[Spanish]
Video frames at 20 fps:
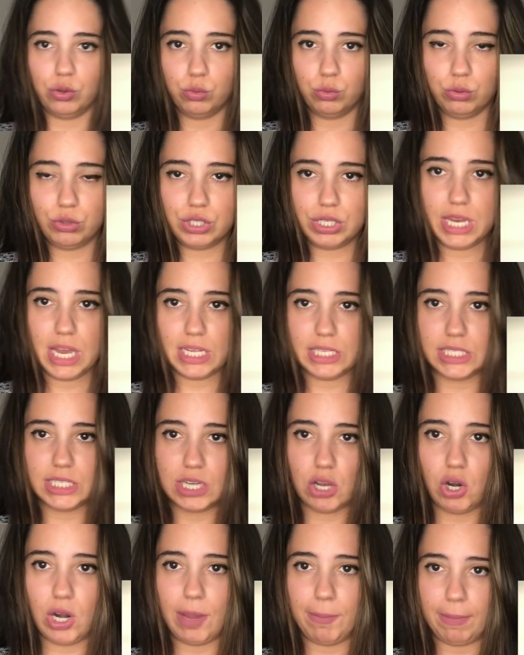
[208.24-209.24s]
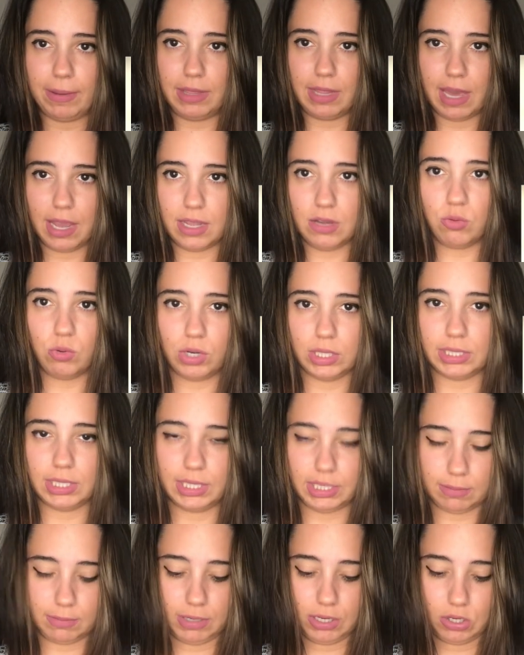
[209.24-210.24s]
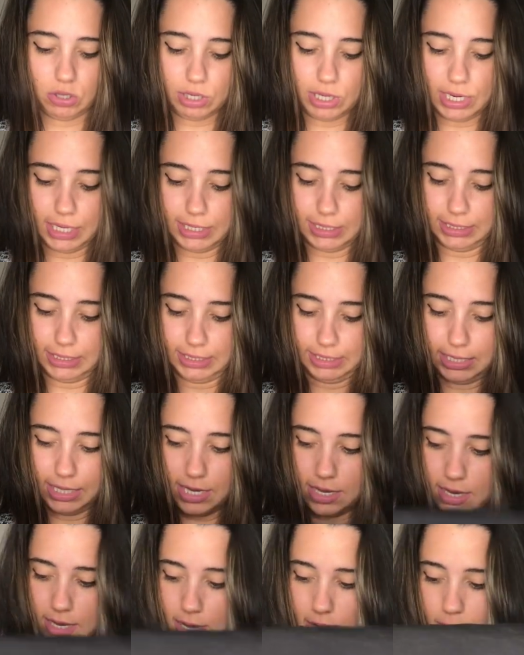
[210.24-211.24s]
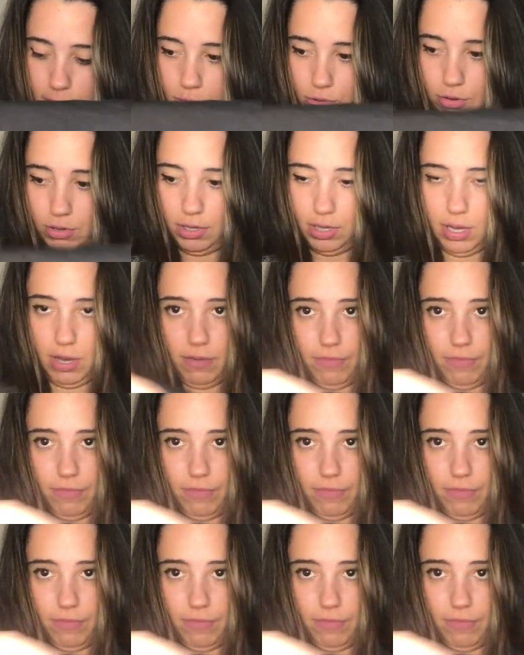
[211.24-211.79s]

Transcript: os guste ancha os la peidáis en una talla menos de la que tenéis, ¿eh? porque